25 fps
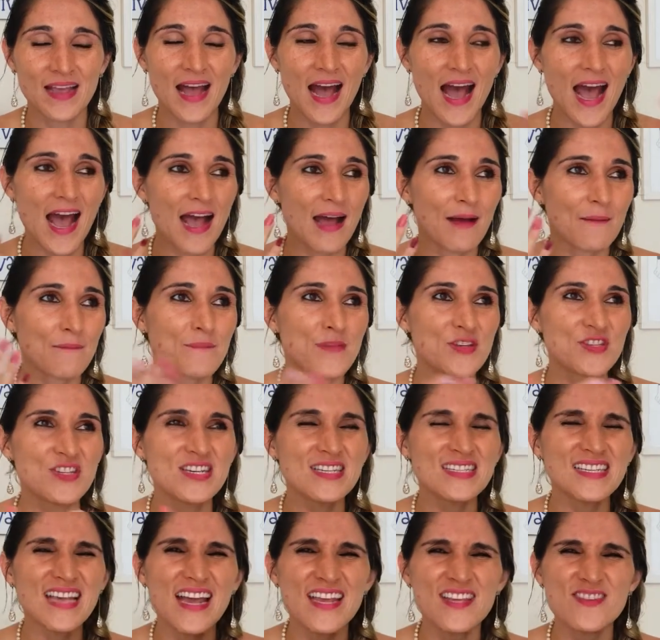Ah, me
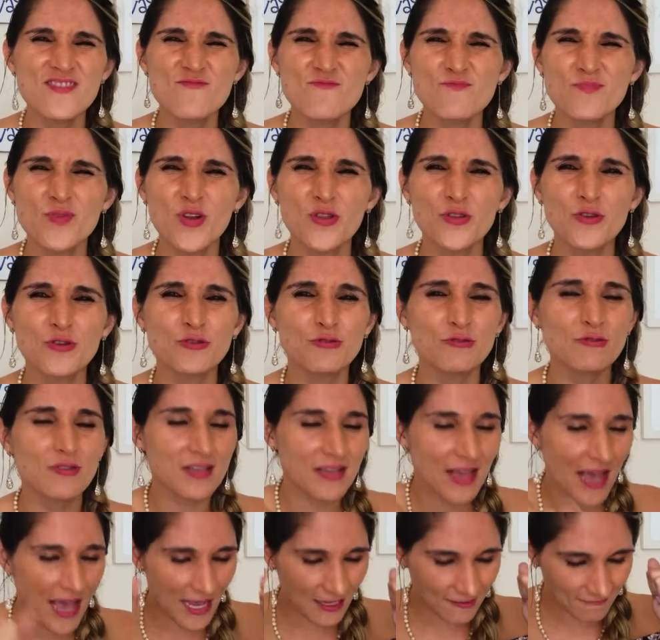diz aí um produto
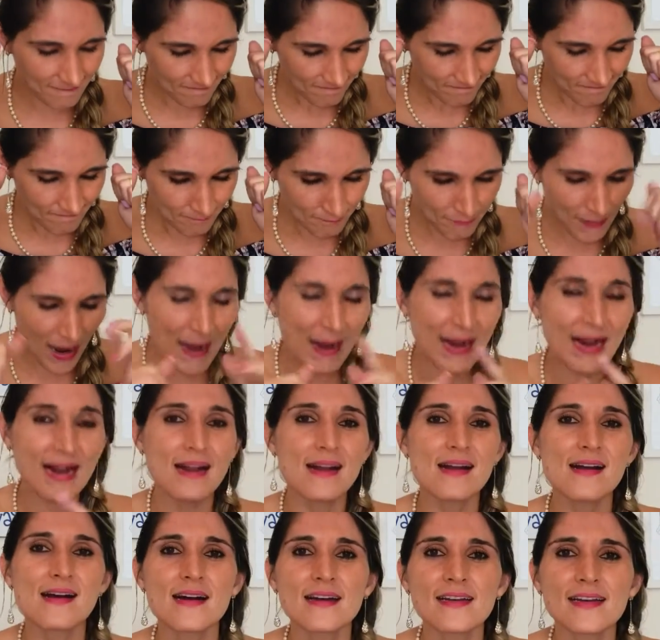que é
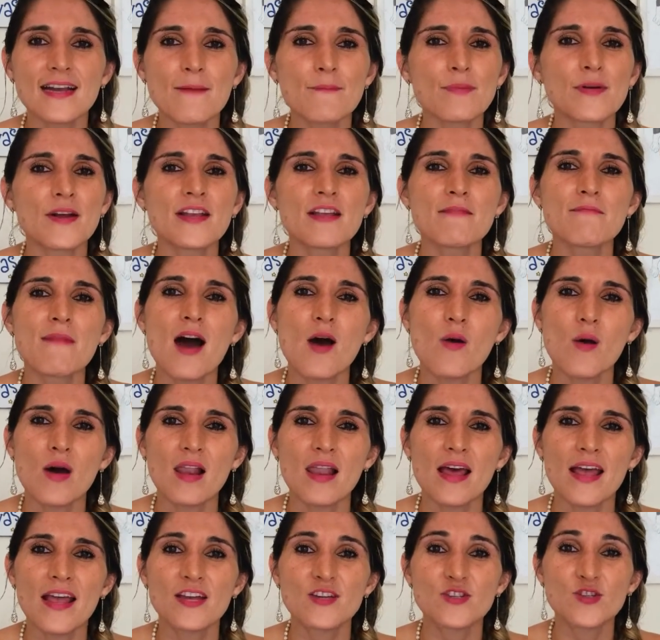bacana para animal
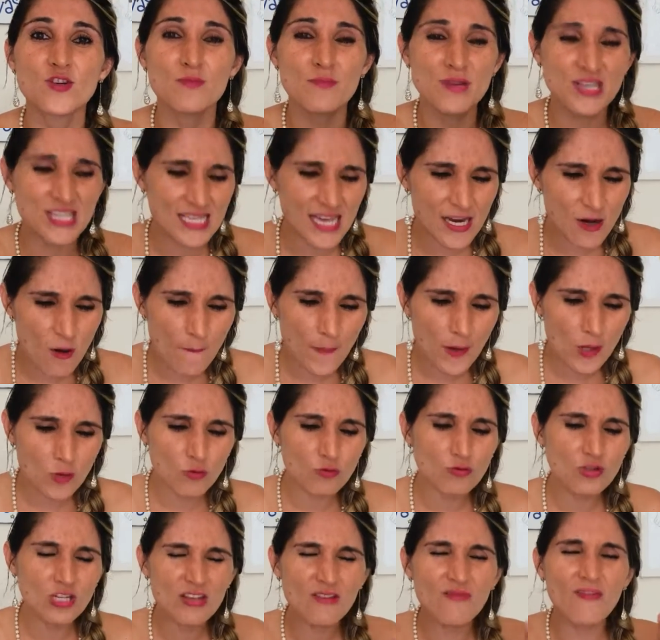alérgico. Me diz aí um
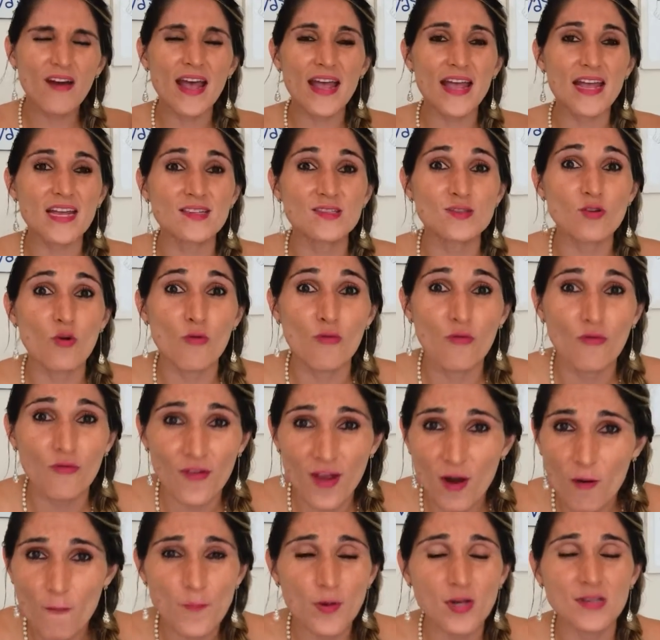produto que vai
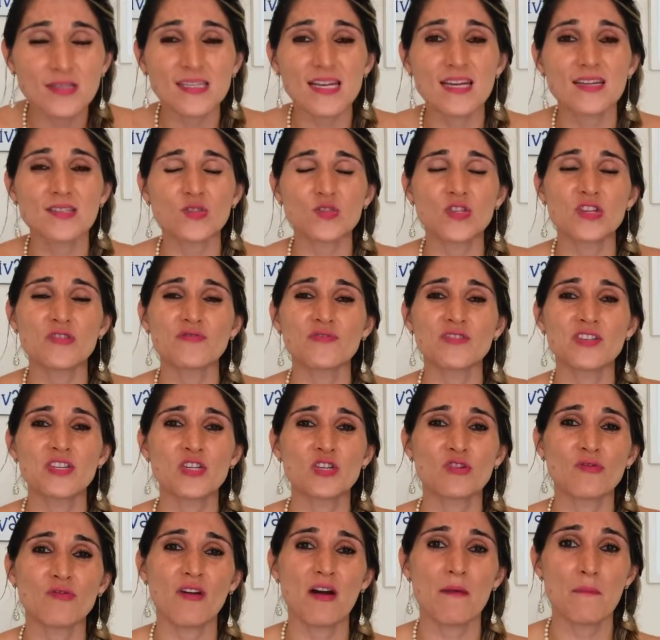resolver o processo
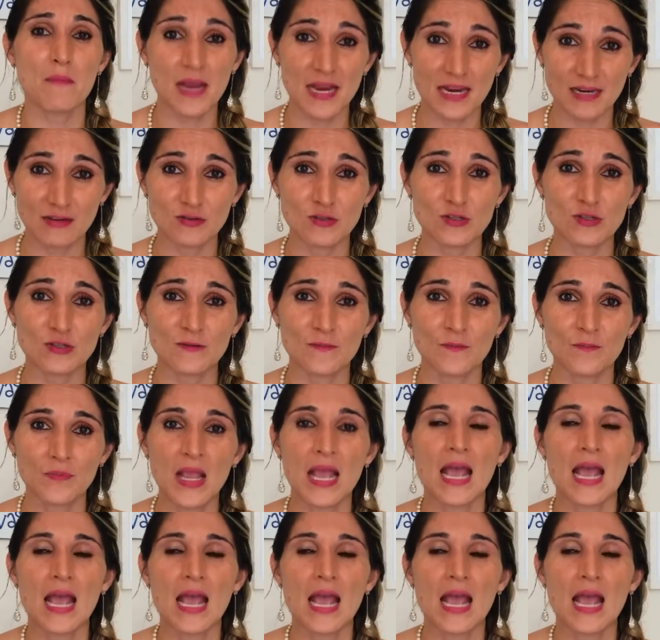definitivamente.